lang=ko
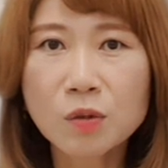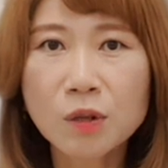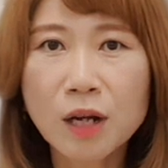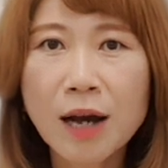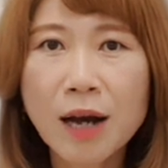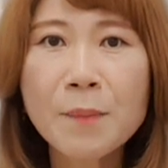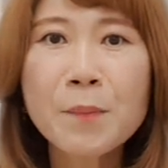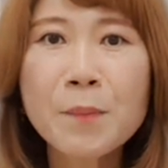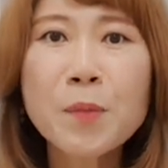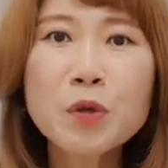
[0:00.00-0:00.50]

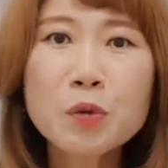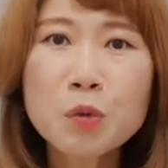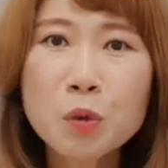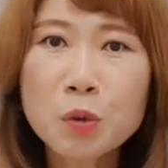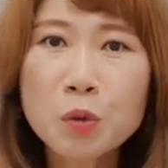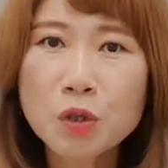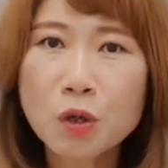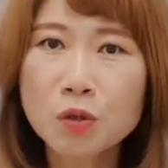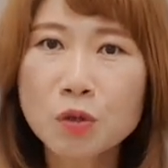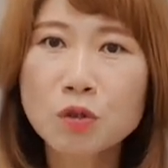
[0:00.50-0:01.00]
한
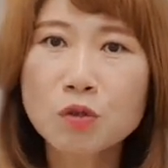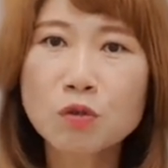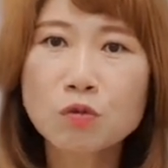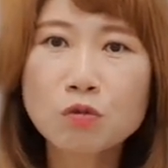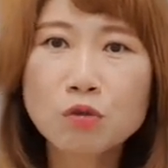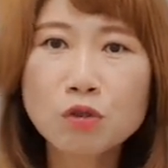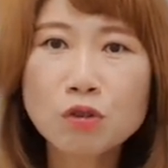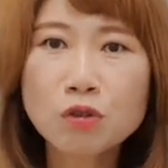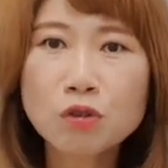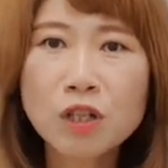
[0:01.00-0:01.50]
번도 저는
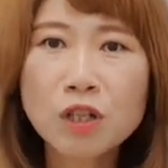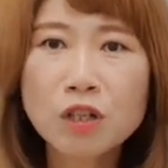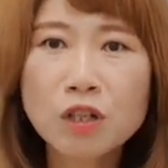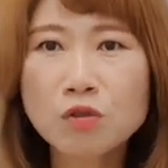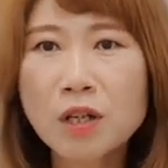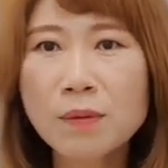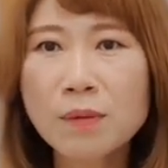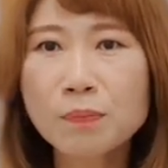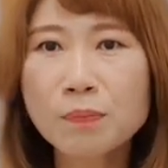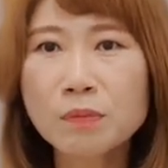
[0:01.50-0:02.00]
우유나
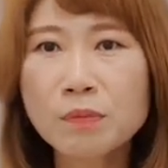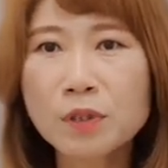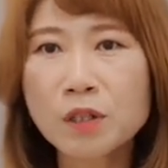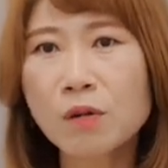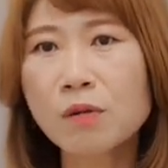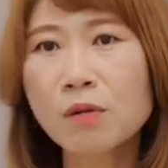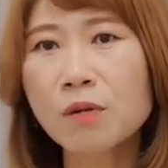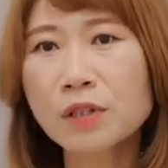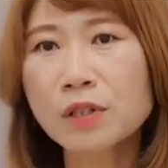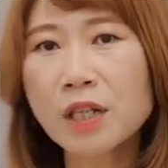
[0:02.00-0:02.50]
유제품
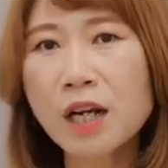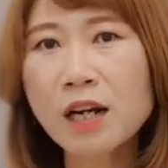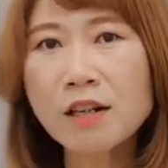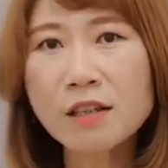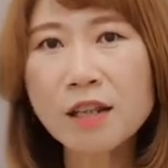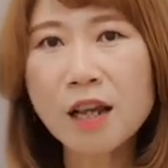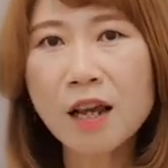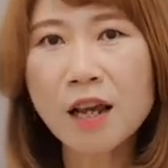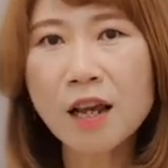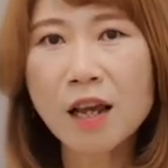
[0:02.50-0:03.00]
이런 걸
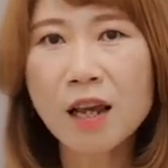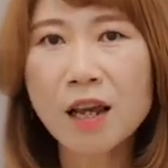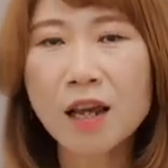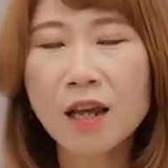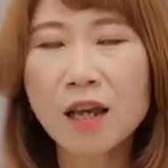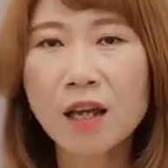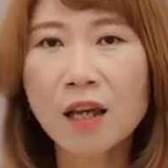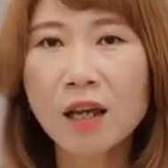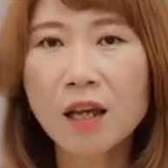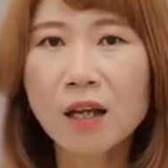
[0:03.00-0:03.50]
살
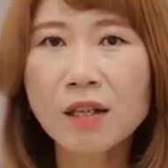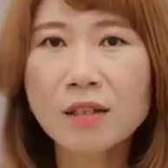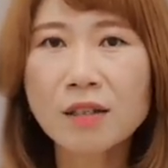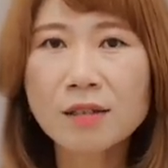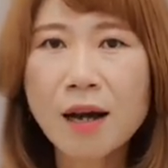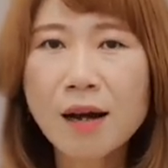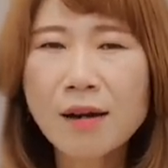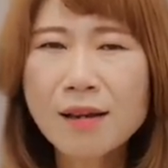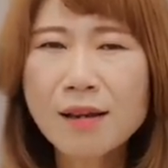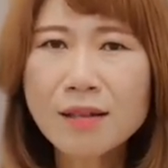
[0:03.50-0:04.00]
때
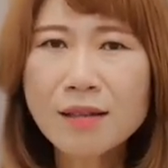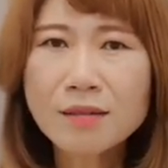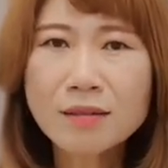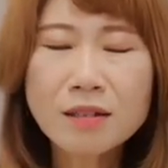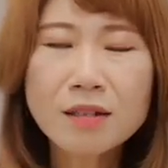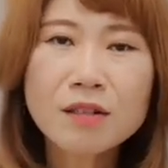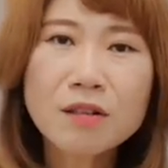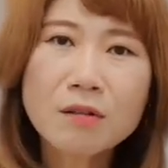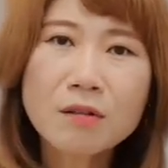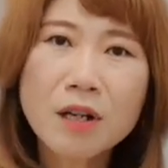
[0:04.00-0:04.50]

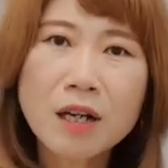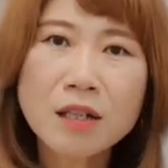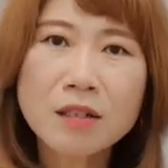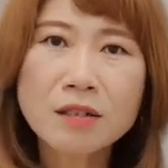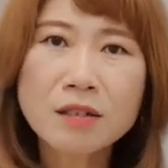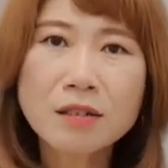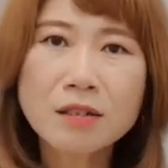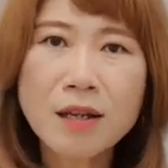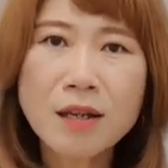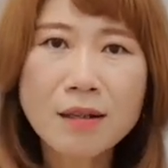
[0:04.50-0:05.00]
상했을
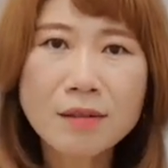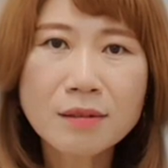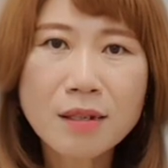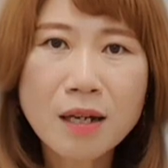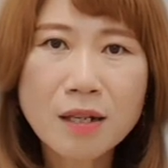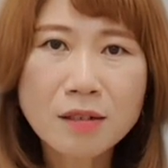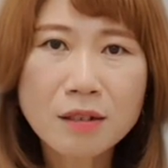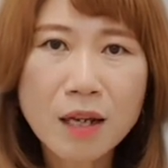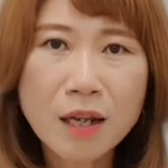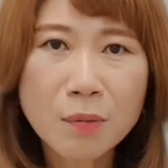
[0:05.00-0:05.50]
거라는
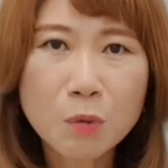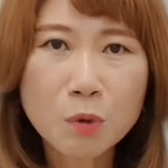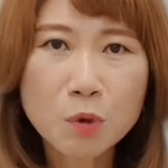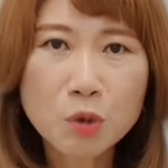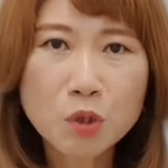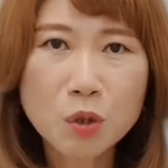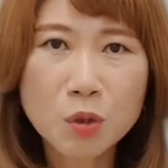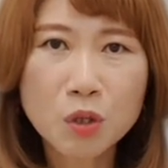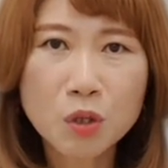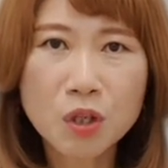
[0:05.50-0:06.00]
상상을
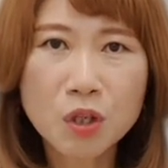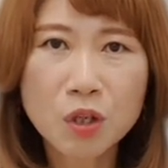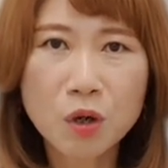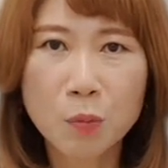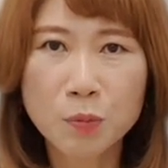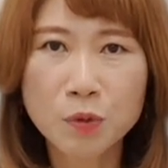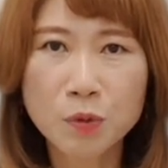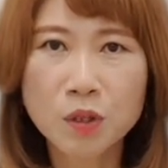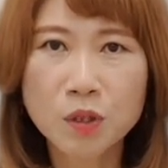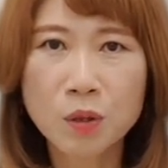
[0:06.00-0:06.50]
해본 적이
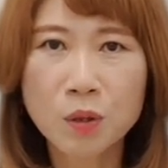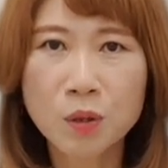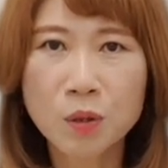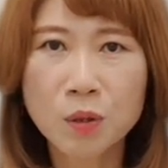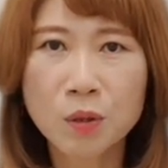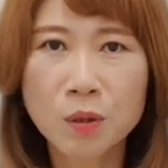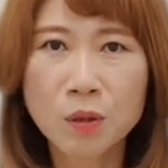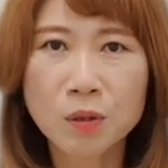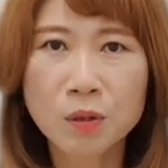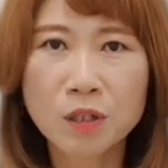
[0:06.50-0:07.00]

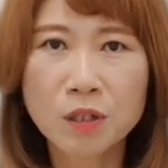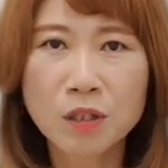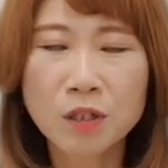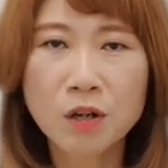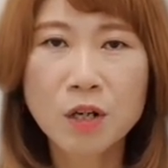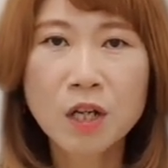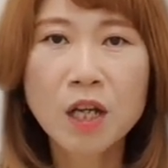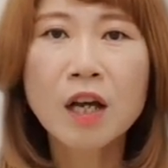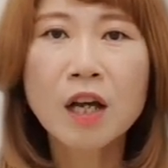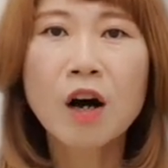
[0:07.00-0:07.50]
없어요.
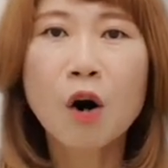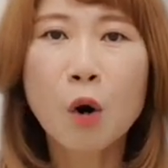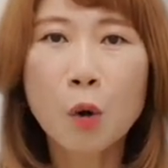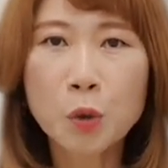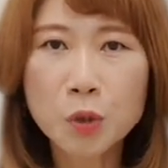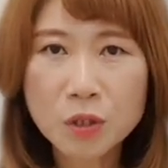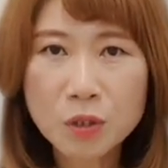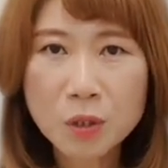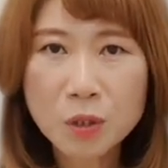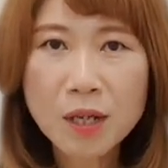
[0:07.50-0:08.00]
그래서
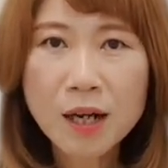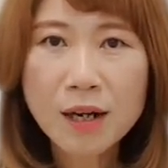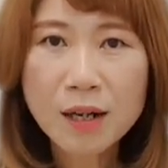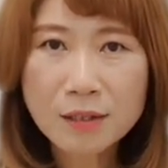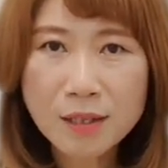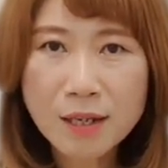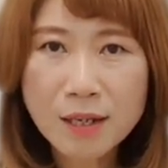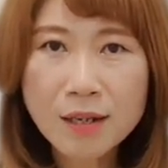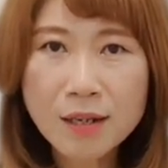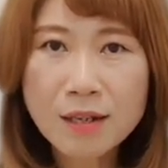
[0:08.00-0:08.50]

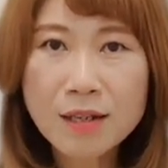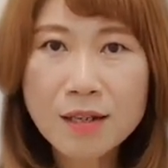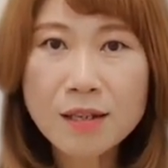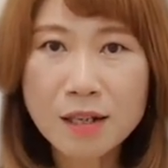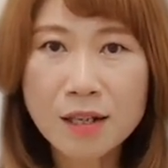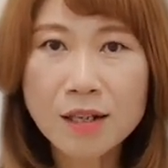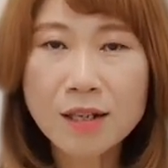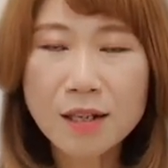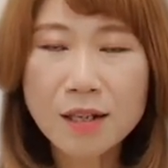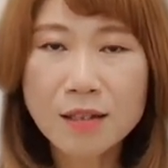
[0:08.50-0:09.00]
어쩌다가 생긴
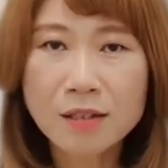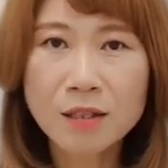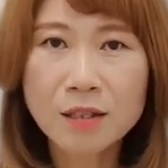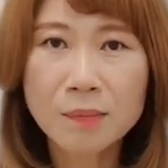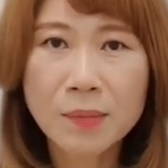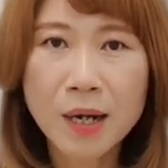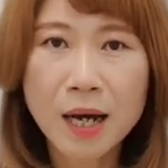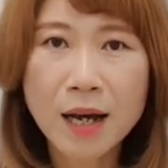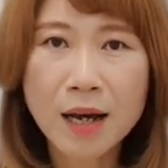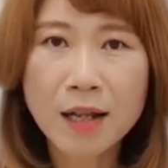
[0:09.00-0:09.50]

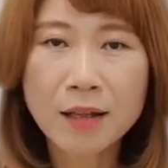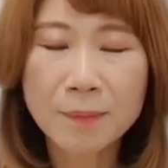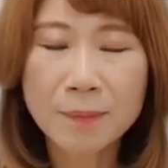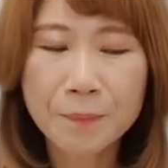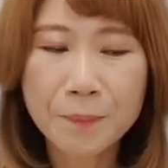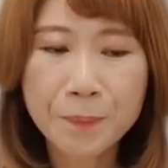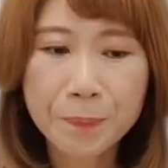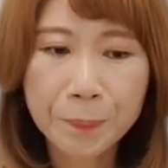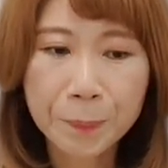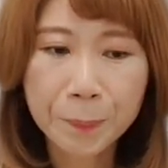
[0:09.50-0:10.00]

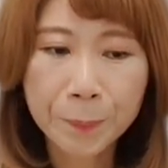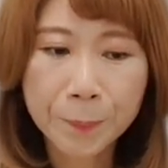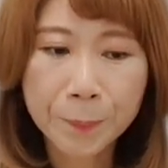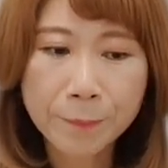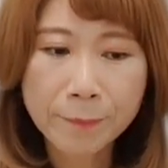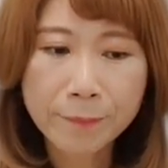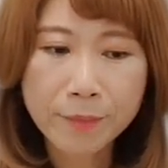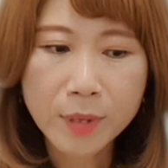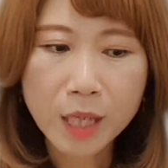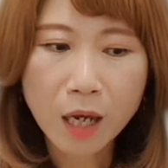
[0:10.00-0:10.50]
일이겠지만
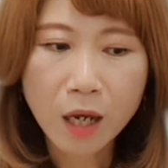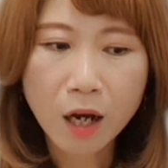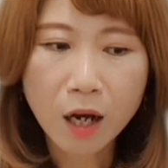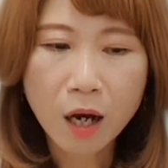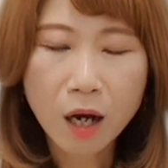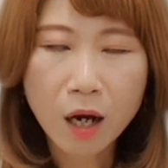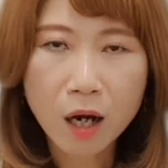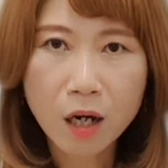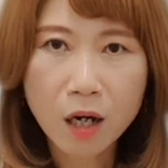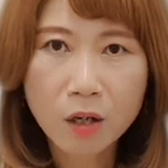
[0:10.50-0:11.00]

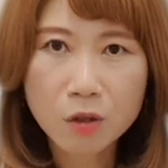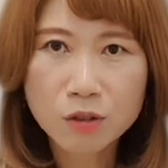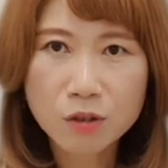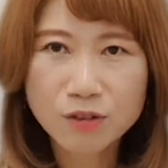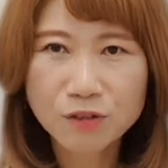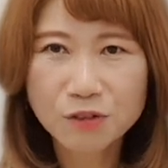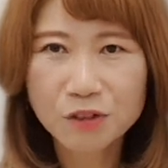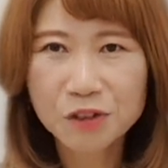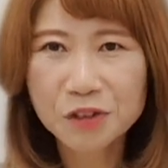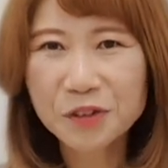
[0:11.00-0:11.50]
아,
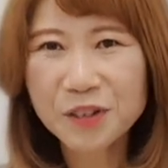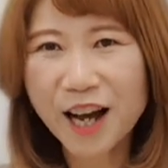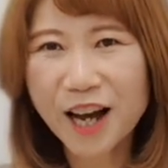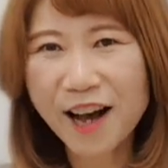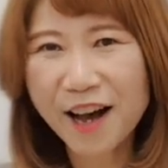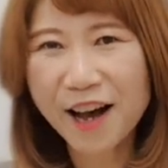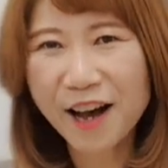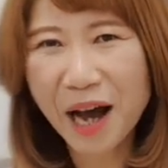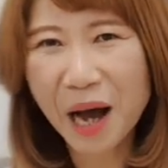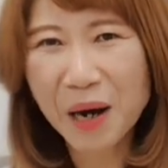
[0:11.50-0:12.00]

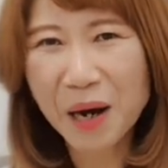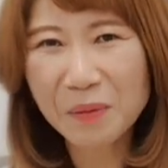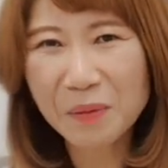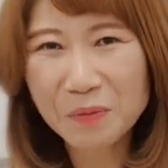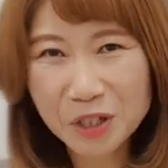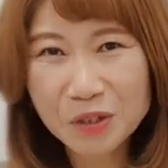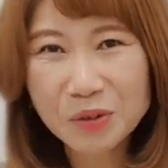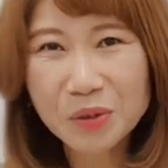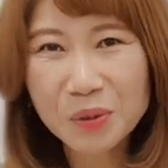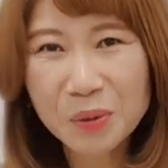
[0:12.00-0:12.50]
우유가
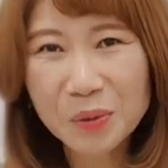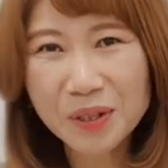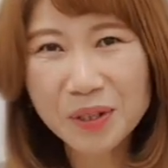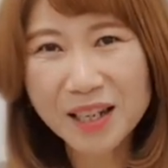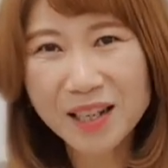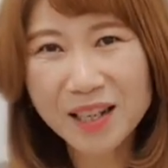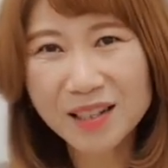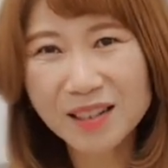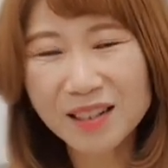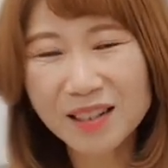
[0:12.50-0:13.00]
아무리
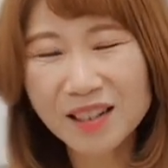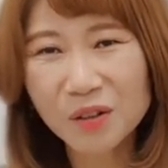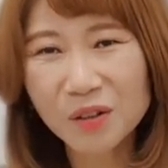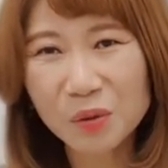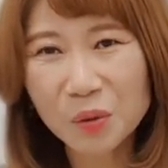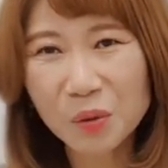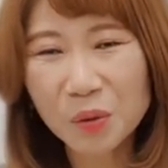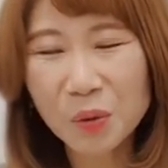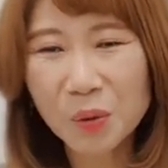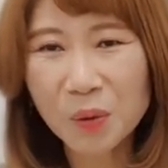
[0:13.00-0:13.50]
유통기한이
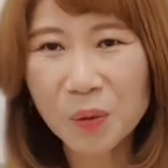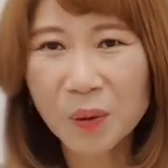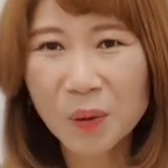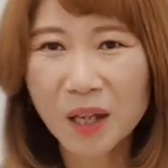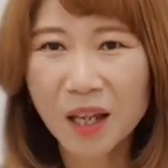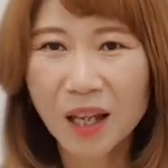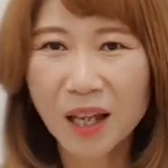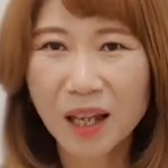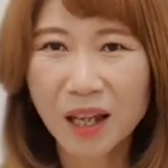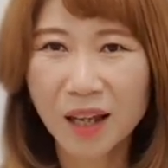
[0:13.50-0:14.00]
길어도
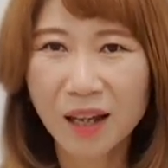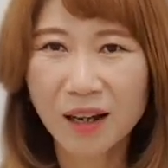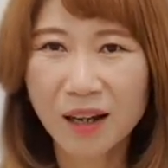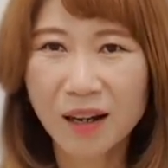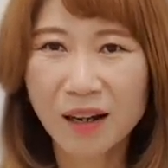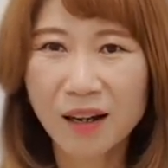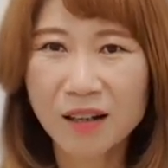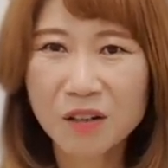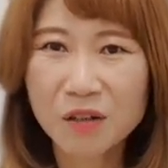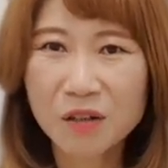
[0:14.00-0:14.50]

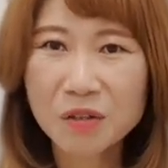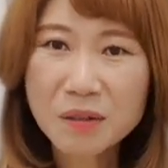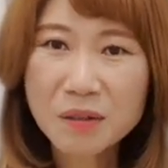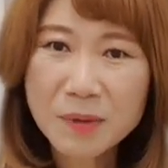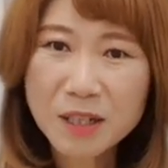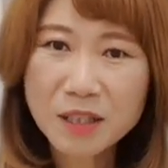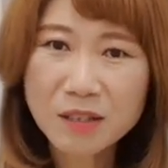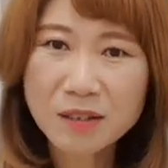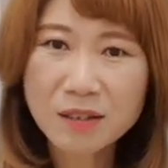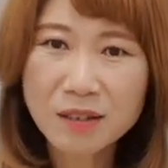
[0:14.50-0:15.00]
아,
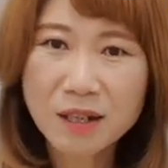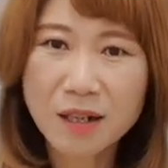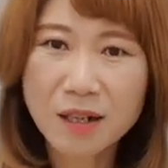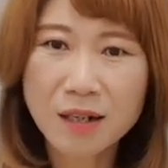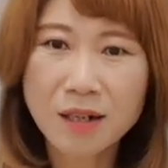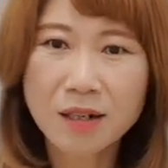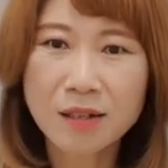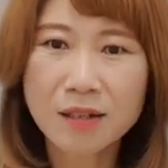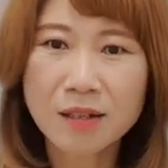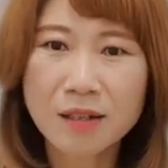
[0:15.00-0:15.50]
현지마트
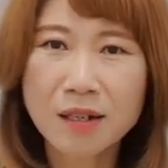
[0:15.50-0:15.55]
갈